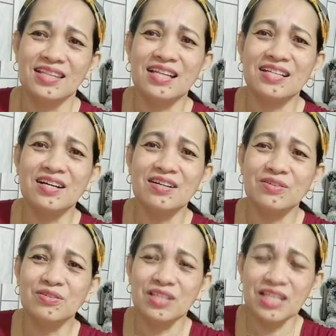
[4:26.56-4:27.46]

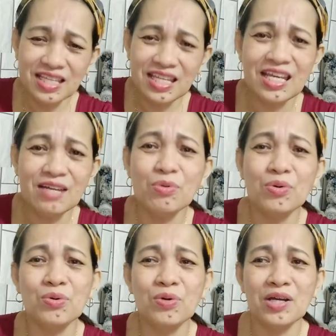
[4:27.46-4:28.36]
talagang idiin
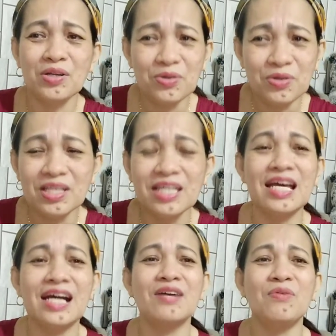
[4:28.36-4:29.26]
mo kung ano yung
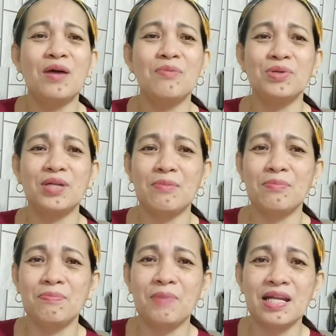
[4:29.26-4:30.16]
ginagawa mo na
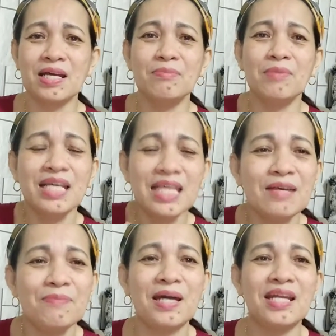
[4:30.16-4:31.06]
parang
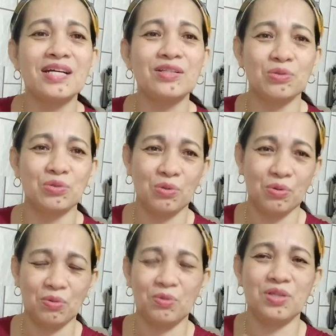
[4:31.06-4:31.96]
maging parang
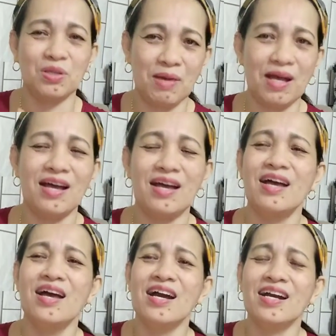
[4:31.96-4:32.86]
totoo, di ba?
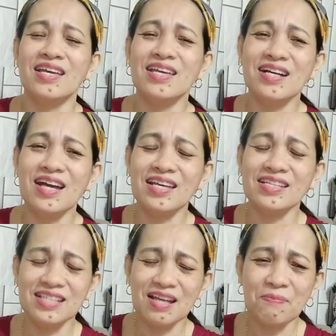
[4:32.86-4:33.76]
Kaya nga,
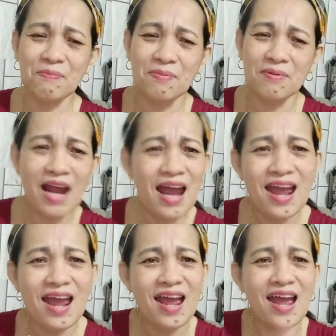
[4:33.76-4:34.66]
it's a
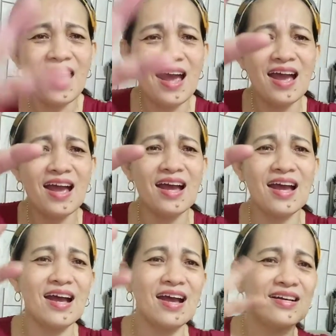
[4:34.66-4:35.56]

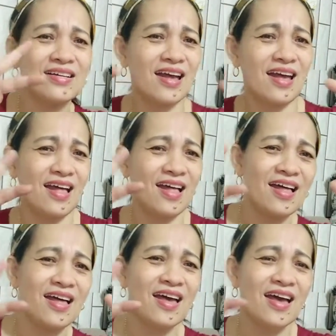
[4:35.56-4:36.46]
prank!
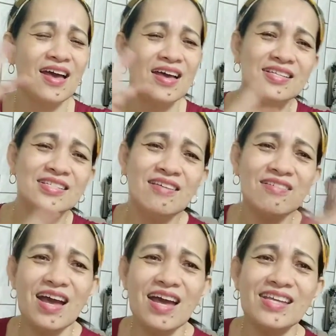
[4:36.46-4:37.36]

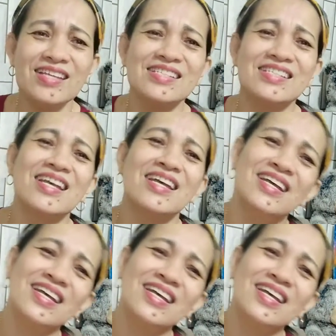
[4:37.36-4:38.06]
So guys,